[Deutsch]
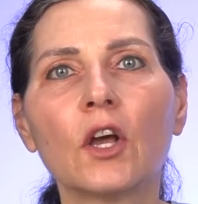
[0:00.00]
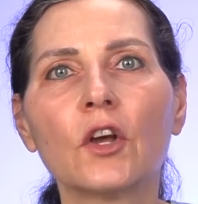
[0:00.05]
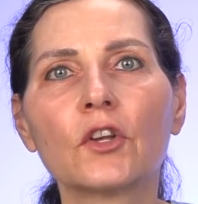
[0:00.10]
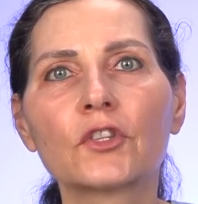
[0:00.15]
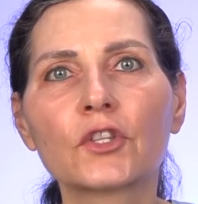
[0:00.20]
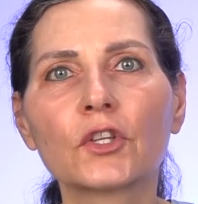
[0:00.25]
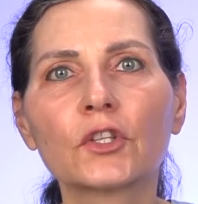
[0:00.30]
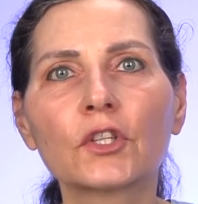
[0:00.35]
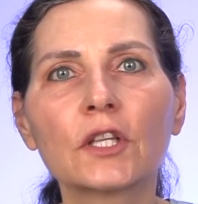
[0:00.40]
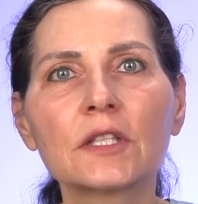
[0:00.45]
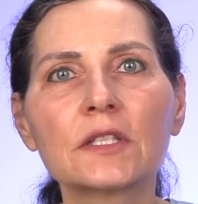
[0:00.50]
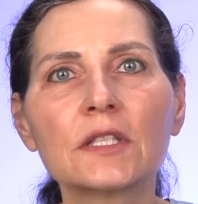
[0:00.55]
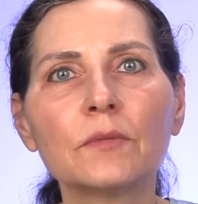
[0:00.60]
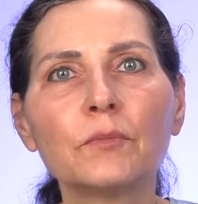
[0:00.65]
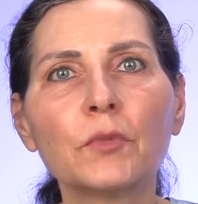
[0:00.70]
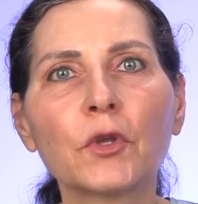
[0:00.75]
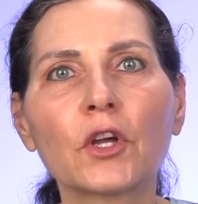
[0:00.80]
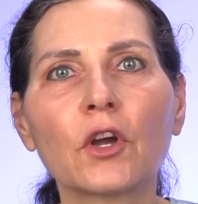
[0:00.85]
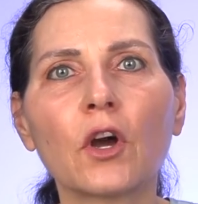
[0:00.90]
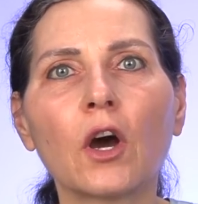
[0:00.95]
sondern sie
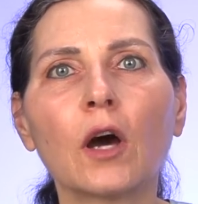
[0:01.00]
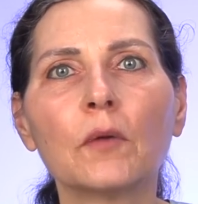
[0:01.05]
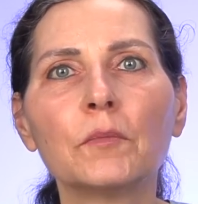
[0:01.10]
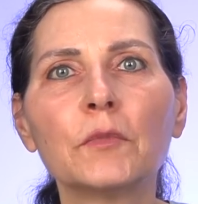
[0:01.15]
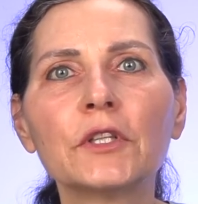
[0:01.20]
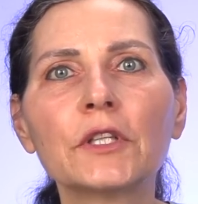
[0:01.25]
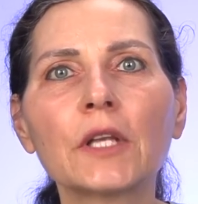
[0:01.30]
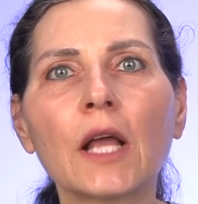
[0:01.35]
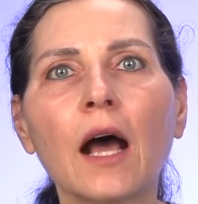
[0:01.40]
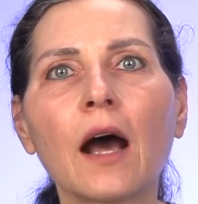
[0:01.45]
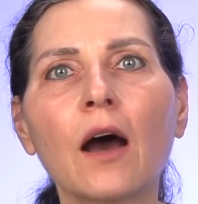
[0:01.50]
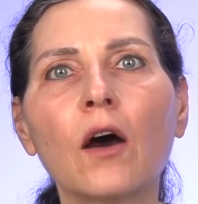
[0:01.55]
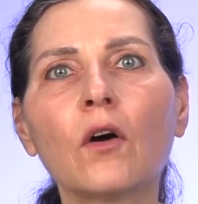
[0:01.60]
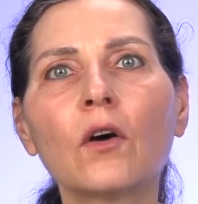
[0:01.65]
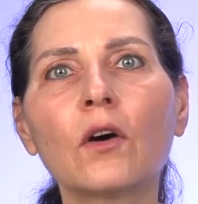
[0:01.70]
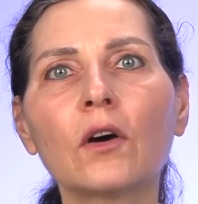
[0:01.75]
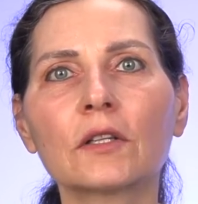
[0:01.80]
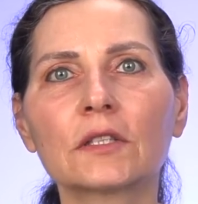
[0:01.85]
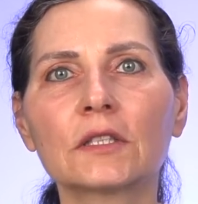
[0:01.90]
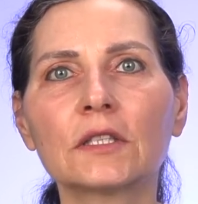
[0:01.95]
bekommen
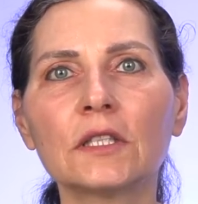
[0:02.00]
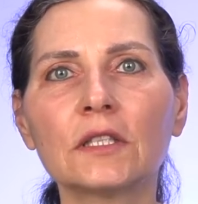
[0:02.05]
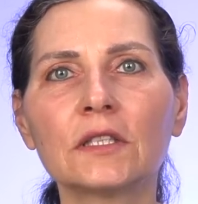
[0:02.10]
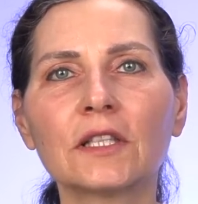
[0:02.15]
auch die